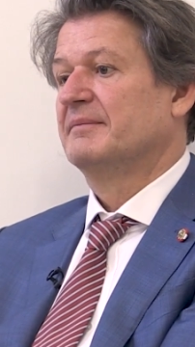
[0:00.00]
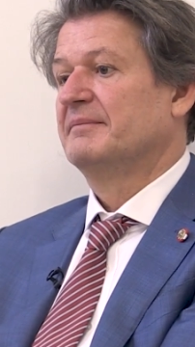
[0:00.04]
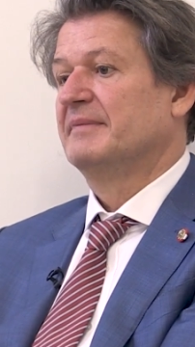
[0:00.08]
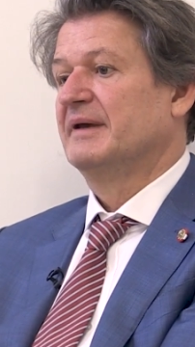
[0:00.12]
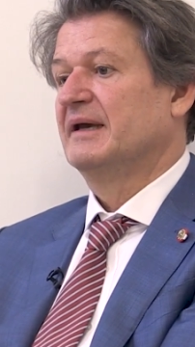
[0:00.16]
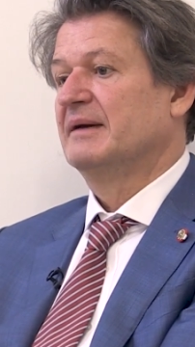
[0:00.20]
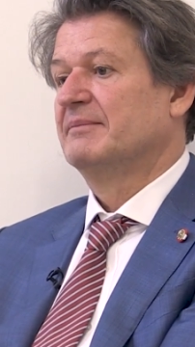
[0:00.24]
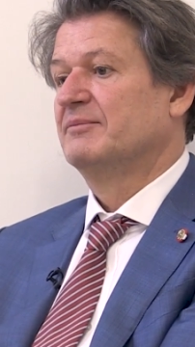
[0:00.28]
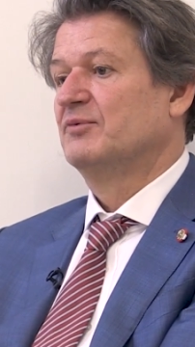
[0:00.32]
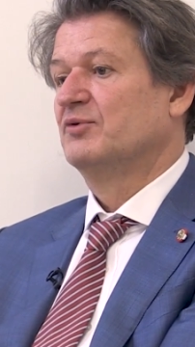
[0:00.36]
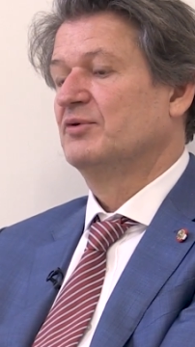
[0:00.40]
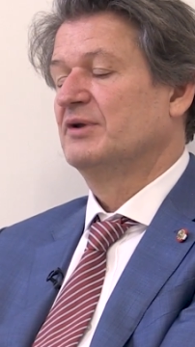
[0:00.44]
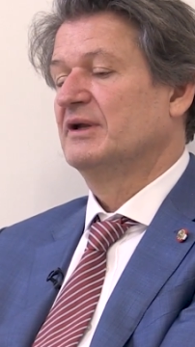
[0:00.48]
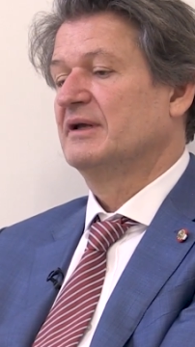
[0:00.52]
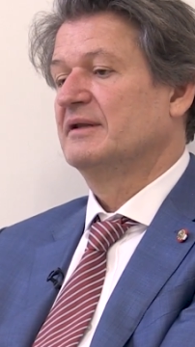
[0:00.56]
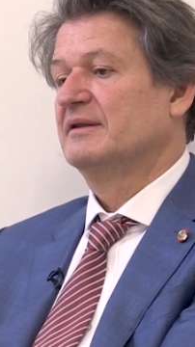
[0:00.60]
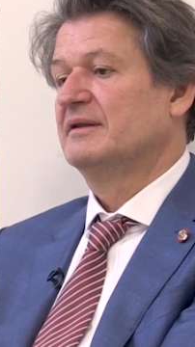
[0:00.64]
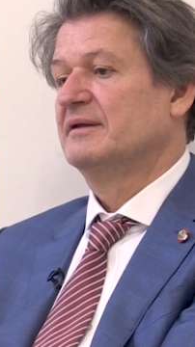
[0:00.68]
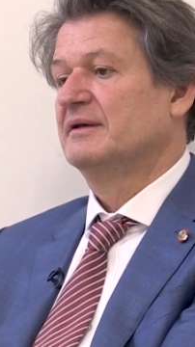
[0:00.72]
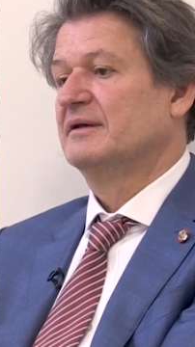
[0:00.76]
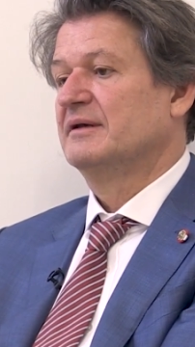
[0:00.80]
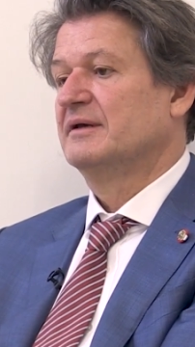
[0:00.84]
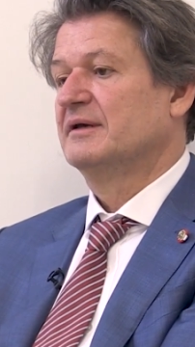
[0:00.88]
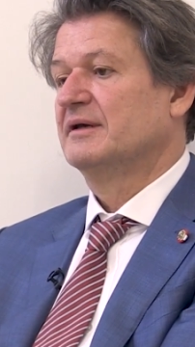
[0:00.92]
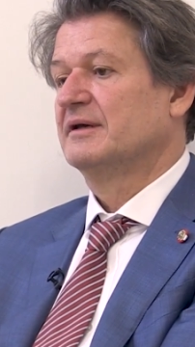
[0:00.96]

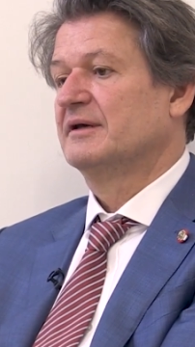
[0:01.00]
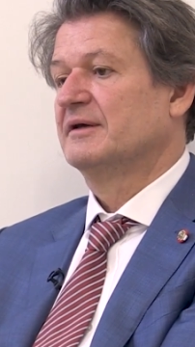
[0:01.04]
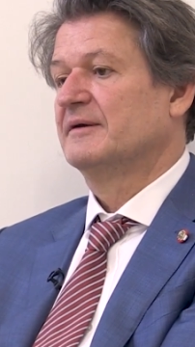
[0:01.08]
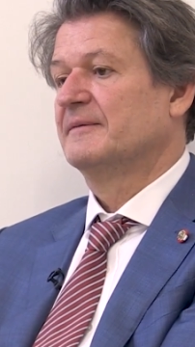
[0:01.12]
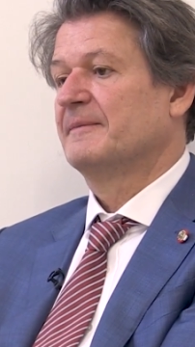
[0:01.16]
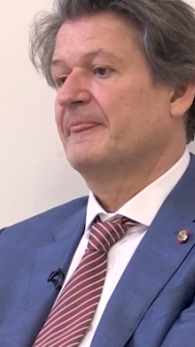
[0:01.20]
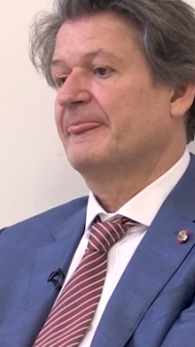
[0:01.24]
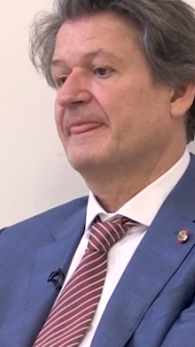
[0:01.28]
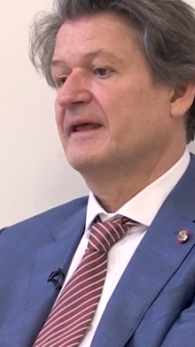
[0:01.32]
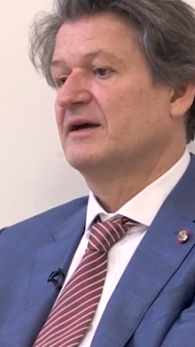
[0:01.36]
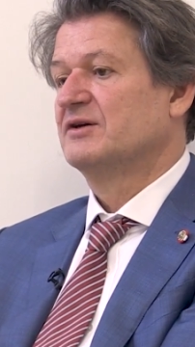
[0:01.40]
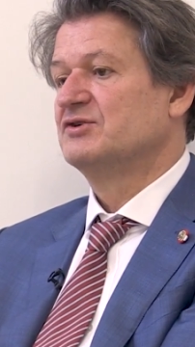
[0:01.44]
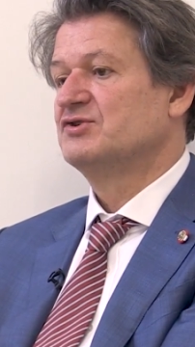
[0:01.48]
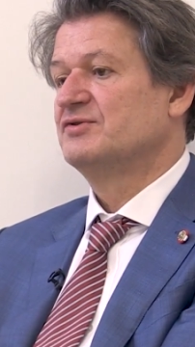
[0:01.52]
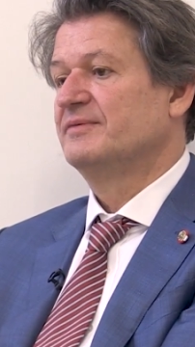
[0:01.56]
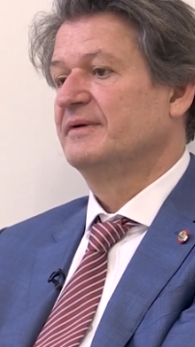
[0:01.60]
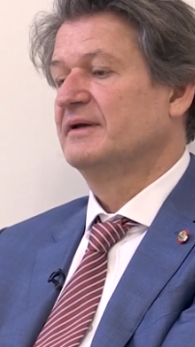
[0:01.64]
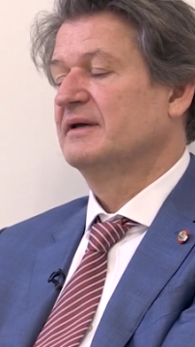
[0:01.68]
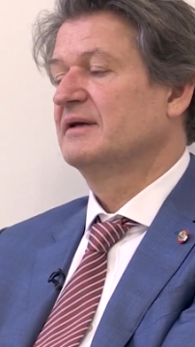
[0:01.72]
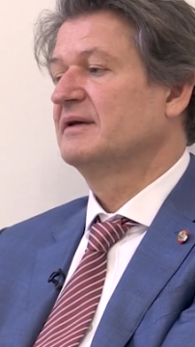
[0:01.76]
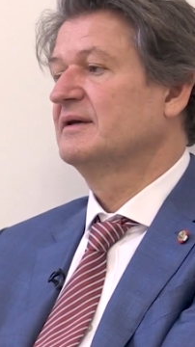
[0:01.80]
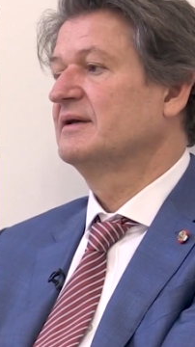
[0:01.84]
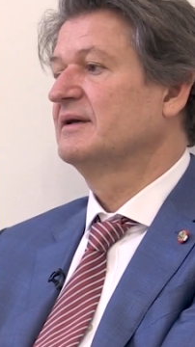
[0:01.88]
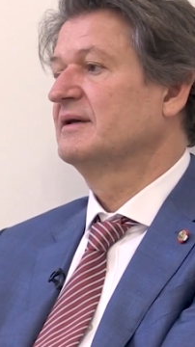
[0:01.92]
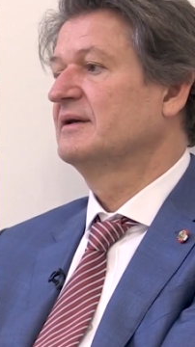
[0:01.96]
mehrmonatige äh,
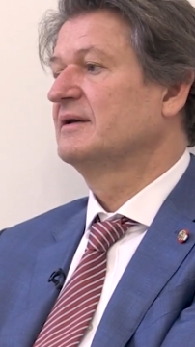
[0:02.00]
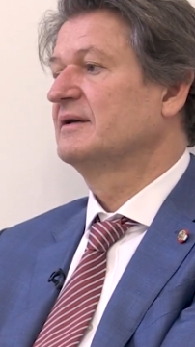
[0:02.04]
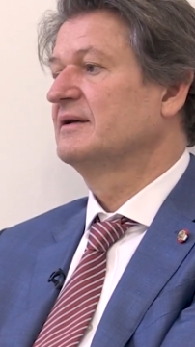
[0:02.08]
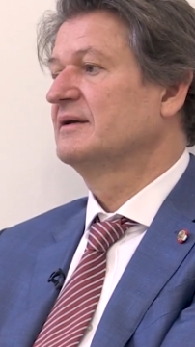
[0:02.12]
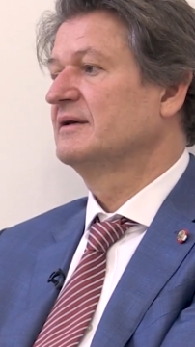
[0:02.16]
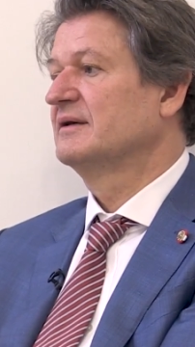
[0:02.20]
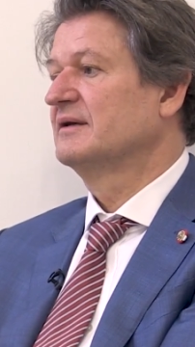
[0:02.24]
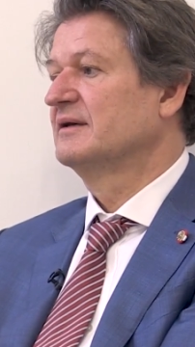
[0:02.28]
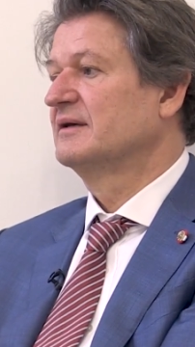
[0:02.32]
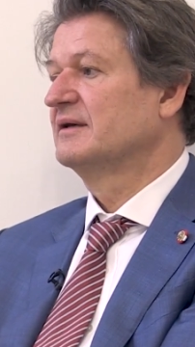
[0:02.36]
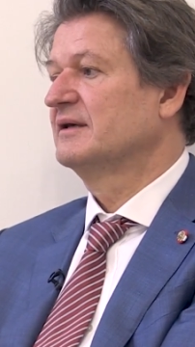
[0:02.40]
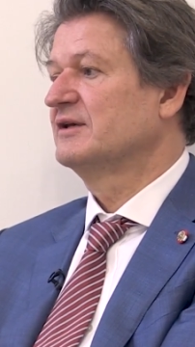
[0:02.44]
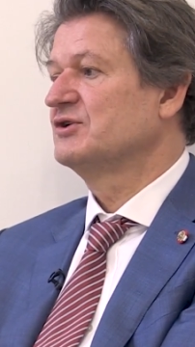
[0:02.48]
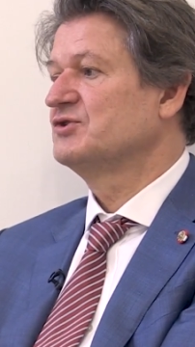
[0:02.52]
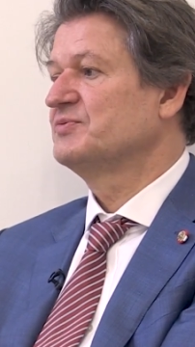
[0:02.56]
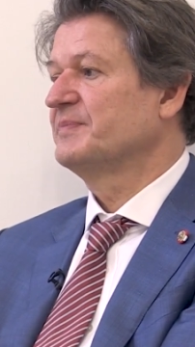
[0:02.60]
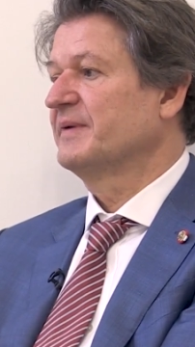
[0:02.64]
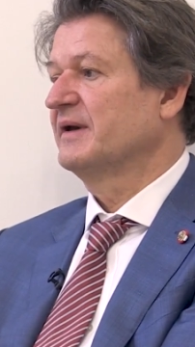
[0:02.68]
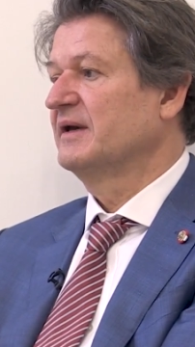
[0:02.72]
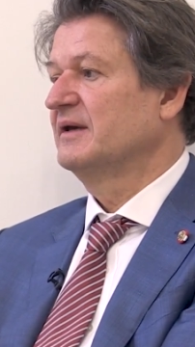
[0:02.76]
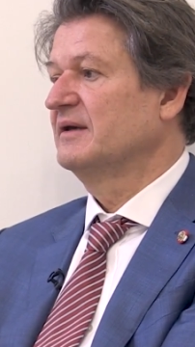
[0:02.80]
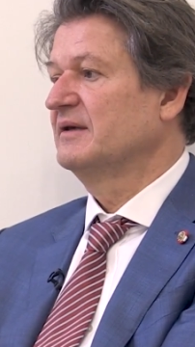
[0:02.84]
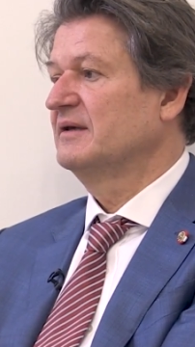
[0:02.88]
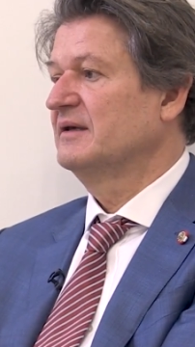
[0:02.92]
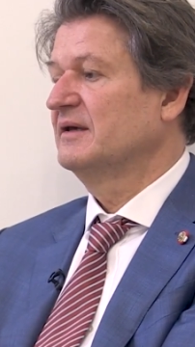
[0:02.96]
schwierige äh,
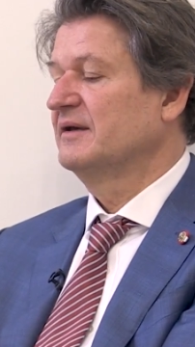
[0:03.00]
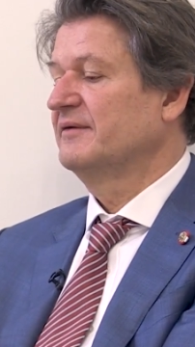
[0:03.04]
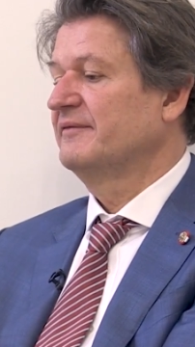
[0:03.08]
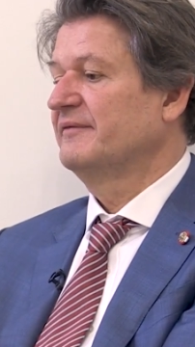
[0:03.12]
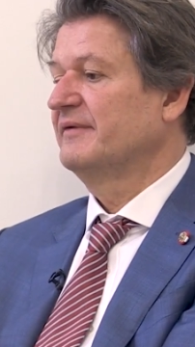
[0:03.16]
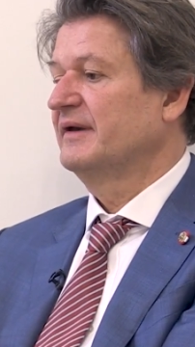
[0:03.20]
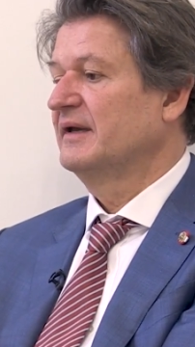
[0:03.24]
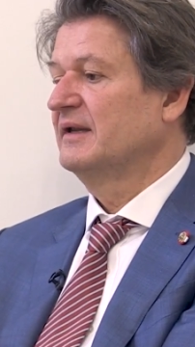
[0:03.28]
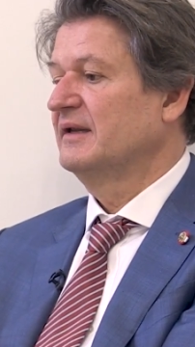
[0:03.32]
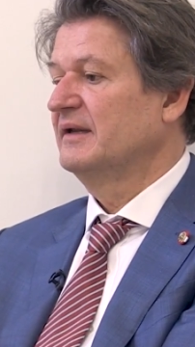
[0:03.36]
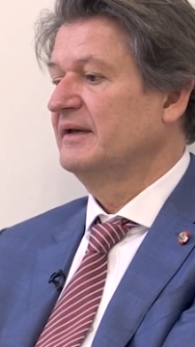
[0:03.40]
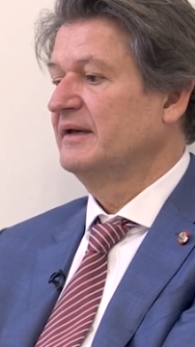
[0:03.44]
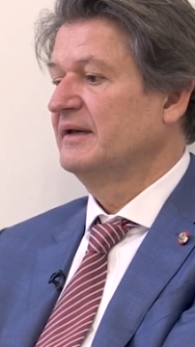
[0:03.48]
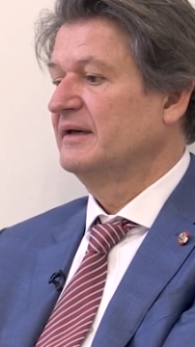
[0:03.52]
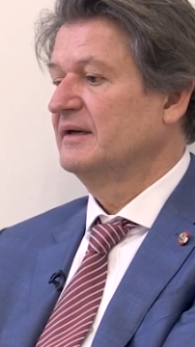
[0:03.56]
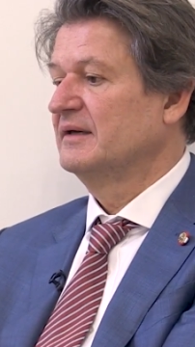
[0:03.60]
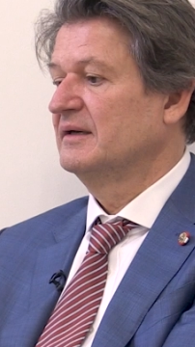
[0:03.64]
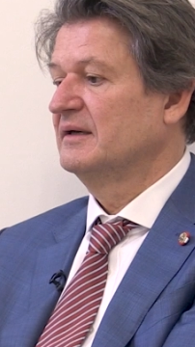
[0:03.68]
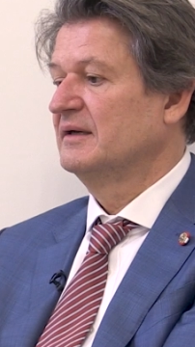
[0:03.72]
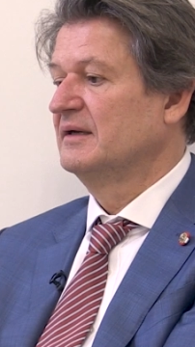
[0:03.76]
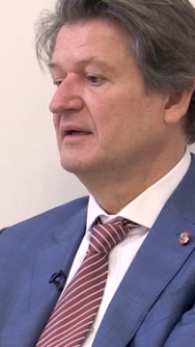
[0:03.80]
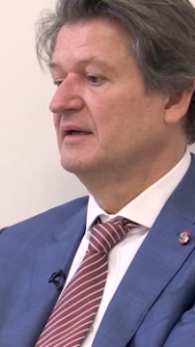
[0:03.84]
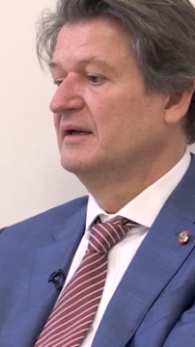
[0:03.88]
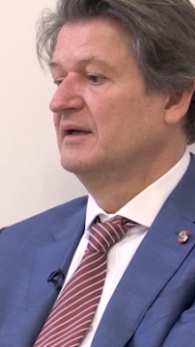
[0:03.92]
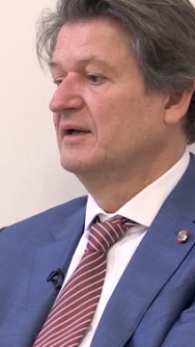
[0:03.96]
Gespräche, weil
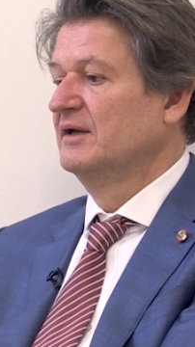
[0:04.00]
er